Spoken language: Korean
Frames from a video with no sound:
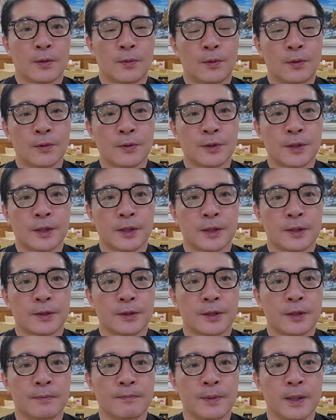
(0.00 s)
오늘 시간은
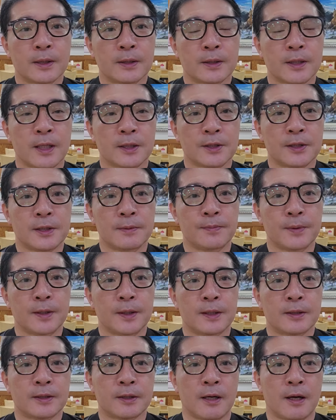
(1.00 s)

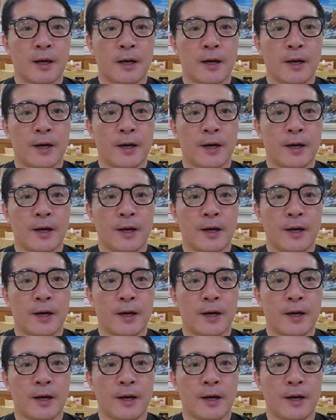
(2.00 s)
1141회차